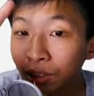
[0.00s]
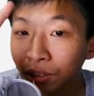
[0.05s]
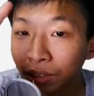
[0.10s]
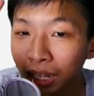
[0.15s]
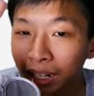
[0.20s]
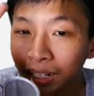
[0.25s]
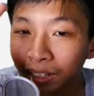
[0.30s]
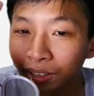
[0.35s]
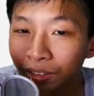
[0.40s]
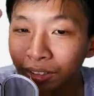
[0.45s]

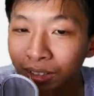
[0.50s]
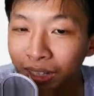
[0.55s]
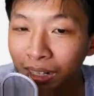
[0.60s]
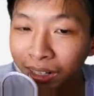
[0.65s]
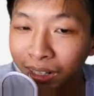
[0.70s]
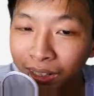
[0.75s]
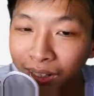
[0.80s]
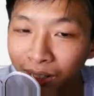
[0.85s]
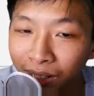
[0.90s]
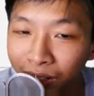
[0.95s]
Harga satu
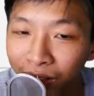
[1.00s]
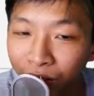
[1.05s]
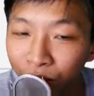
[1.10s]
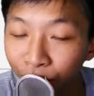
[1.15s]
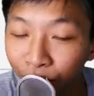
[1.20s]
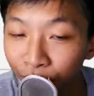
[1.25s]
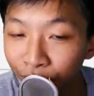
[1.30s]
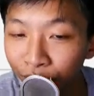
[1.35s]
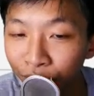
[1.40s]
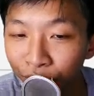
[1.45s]
DL itu
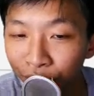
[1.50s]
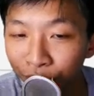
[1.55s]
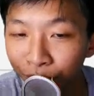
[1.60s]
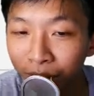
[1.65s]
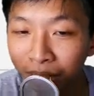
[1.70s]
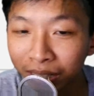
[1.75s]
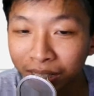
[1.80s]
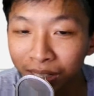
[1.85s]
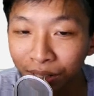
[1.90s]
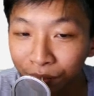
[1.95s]
sekarang uh,
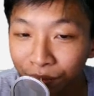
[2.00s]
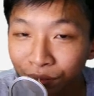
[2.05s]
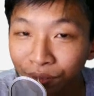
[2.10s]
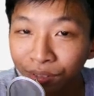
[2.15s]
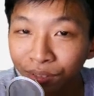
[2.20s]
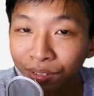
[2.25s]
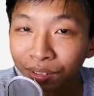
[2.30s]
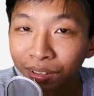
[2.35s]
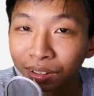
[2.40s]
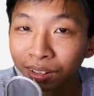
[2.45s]
dulu 17.000
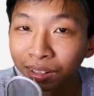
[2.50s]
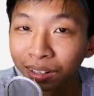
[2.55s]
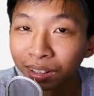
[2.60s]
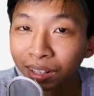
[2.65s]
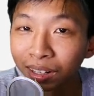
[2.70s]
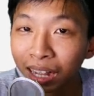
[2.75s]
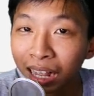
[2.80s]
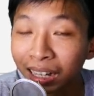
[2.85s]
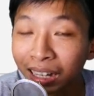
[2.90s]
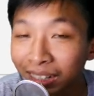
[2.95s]

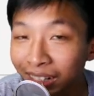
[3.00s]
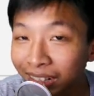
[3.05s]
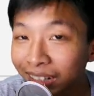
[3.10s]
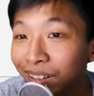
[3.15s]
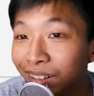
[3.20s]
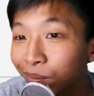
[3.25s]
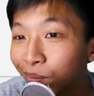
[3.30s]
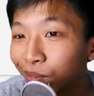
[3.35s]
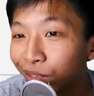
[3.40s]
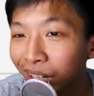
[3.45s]

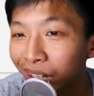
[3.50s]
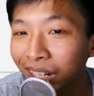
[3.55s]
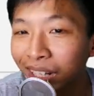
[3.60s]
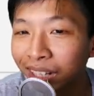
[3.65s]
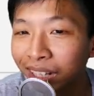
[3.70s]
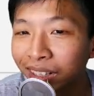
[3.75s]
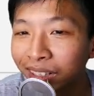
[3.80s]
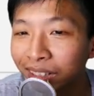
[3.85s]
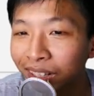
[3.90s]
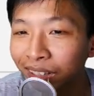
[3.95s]
harganya
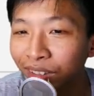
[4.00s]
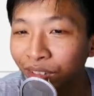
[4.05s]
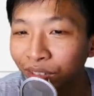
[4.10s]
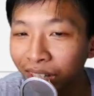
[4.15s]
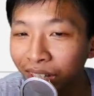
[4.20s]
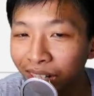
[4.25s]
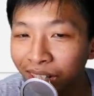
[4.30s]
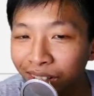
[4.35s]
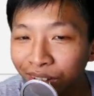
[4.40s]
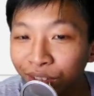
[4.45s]
murah ya
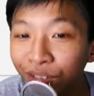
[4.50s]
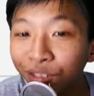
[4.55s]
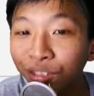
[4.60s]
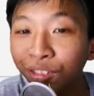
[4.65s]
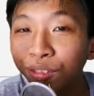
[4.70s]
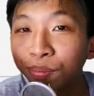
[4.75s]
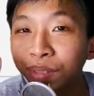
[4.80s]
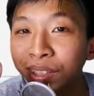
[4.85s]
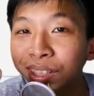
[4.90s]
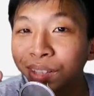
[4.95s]
satu
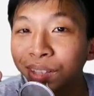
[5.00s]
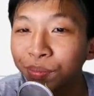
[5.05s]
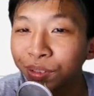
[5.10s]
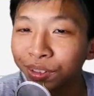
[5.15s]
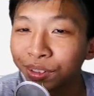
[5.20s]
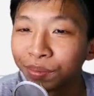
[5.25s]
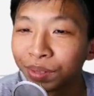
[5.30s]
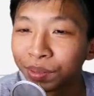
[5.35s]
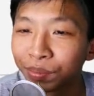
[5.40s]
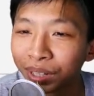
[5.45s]
DL itu
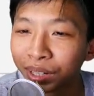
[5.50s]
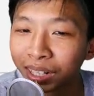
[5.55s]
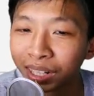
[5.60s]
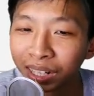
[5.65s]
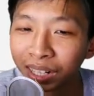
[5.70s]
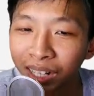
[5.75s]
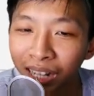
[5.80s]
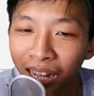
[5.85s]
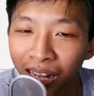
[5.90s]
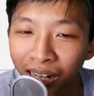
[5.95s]
17.000
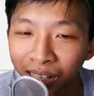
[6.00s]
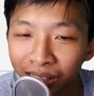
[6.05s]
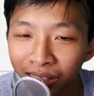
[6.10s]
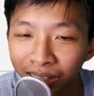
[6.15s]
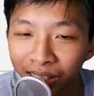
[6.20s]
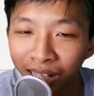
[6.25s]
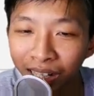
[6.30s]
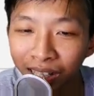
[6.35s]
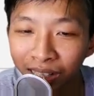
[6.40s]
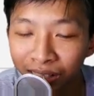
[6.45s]
teman-teman
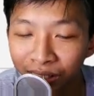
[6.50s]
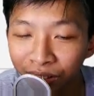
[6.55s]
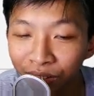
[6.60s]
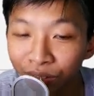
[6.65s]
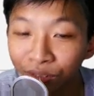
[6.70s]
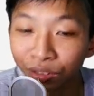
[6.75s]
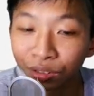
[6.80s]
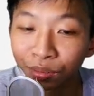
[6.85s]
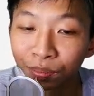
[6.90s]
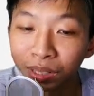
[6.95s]
harga
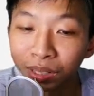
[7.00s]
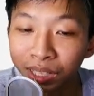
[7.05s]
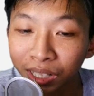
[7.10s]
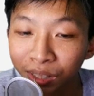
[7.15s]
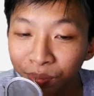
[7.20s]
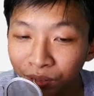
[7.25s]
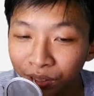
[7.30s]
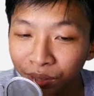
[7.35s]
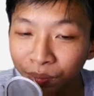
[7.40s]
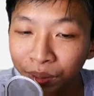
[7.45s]
DL-nya itu
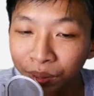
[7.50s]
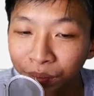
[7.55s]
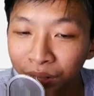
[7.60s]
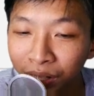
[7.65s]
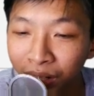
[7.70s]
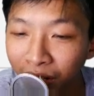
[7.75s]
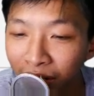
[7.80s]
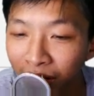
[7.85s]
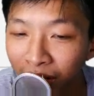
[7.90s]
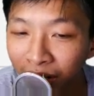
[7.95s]
17.000
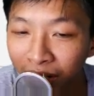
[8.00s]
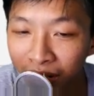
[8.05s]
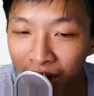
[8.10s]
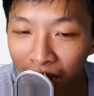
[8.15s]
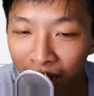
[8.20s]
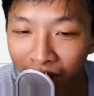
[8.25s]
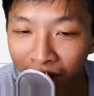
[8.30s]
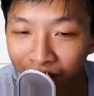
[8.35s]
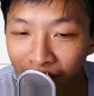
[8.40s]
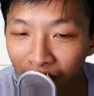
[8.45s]
teman-teman
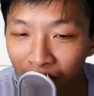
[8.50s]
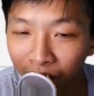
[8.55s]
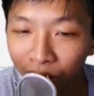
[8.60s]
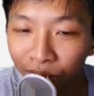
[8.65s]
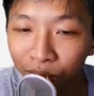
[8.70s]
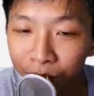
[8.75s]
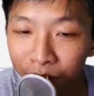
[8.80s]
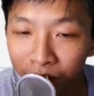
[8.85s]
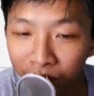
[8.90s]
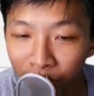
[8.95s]

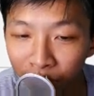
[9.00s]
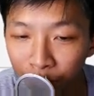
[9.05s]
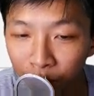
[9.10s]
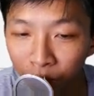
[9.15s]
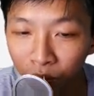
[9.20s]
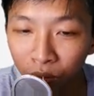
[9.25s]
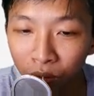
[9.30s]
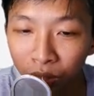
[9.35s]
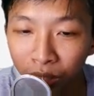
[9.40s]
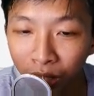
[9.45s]
dan aku
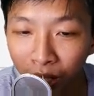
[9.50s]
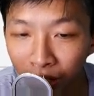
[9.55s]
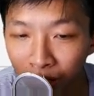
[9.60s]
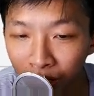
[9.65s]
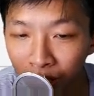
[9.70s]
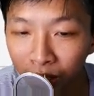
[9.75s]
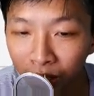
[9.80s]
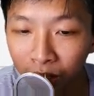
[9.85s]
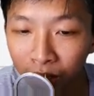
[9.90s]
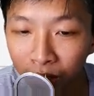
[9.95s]
beli 10
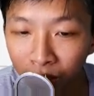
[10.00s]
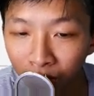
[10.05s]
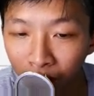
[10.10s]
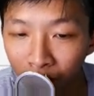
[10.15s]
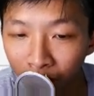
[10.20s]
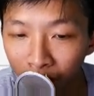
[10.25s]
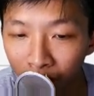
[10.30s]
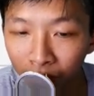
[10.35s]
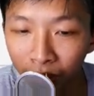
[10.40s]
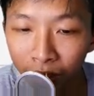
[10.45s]

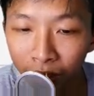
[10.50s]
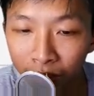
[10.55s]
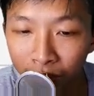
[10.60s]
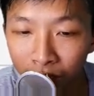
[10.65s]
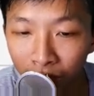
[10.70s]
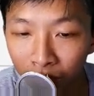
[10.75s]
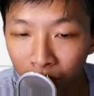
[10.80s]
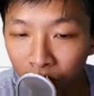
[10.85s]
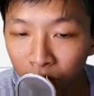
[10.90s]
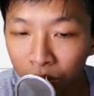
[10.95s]
DL ya
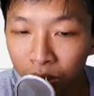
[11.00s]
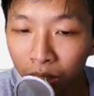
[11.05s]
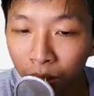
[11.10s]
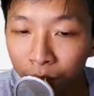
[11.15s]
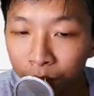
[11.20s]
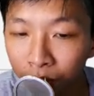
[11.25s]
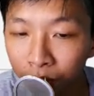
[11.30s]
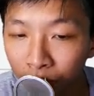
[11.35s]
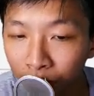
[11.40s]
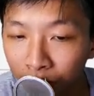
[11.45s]
harganya
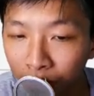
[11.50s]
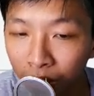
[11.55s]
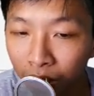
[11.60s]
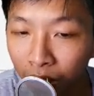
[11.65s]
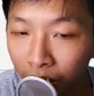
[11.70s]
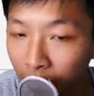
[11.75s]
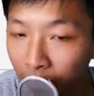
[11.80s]
163